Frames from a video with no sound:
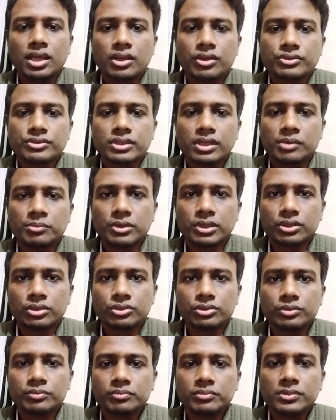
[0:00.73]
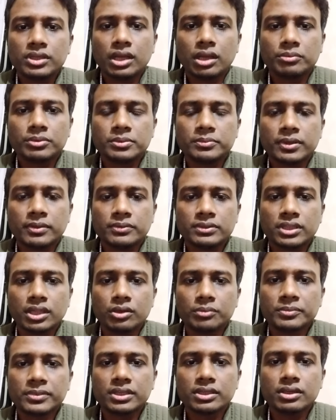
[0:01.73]
হ্যালো আসসালামু আলাইকুম আমি মোহাম্মদ
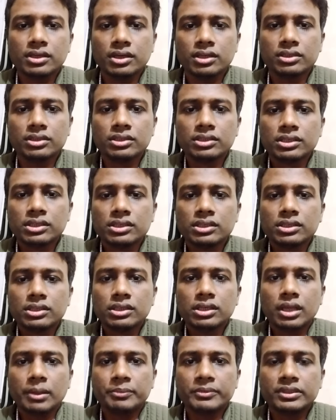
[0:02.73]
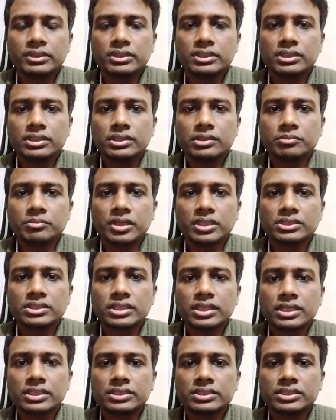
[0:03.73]
আলমগীর খান আপনাদের
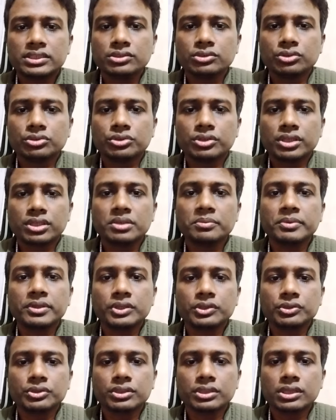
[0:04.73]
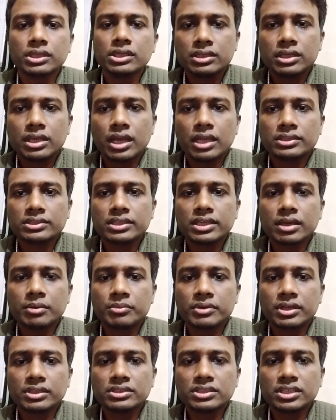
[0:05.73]
মাঝে আসছি নতুন একটি ভিডিও নিয়ে আজকে
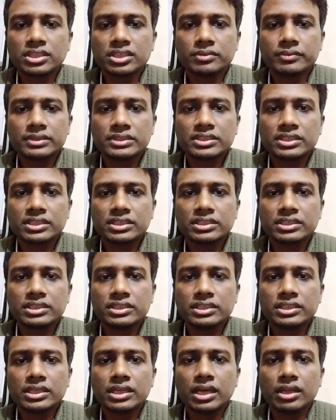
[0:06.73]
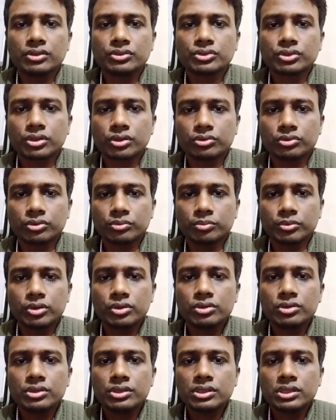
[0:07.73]
আমরা যে ইউনিভার্সিটি নিয়ে আলোচনা করব
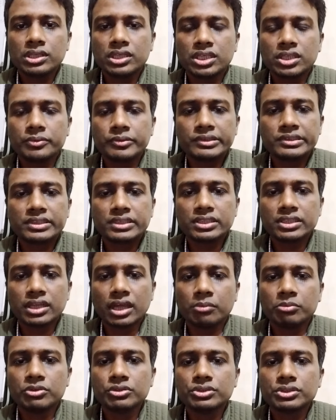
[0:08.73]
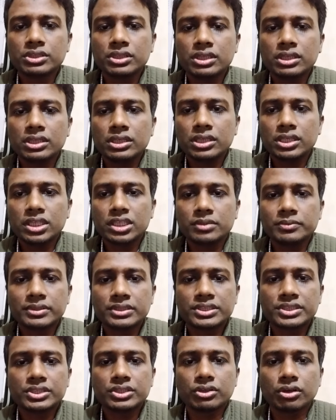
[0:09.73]
ইউনিভার্সিটির নাম হচ্ছে
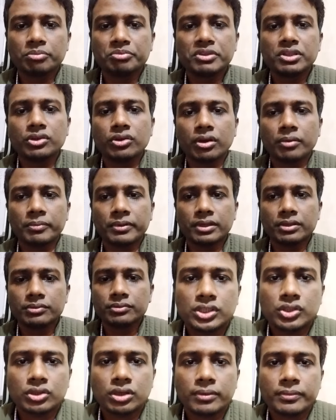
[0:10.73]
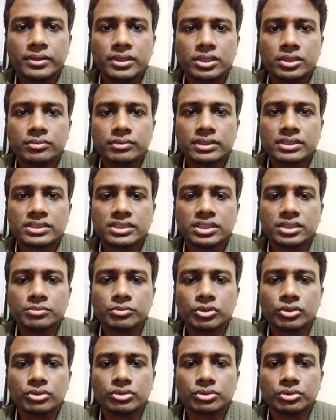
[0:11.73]
ইউনিভার্সিটি অফ নিউ হাভেন নিউ হাভেন ইউনিভার্সিটি
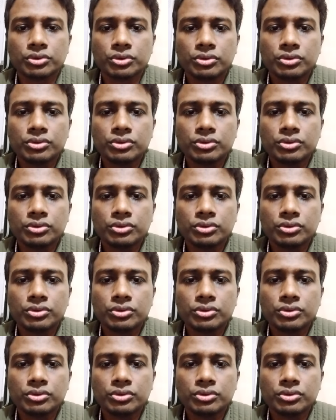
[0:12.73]
মূলত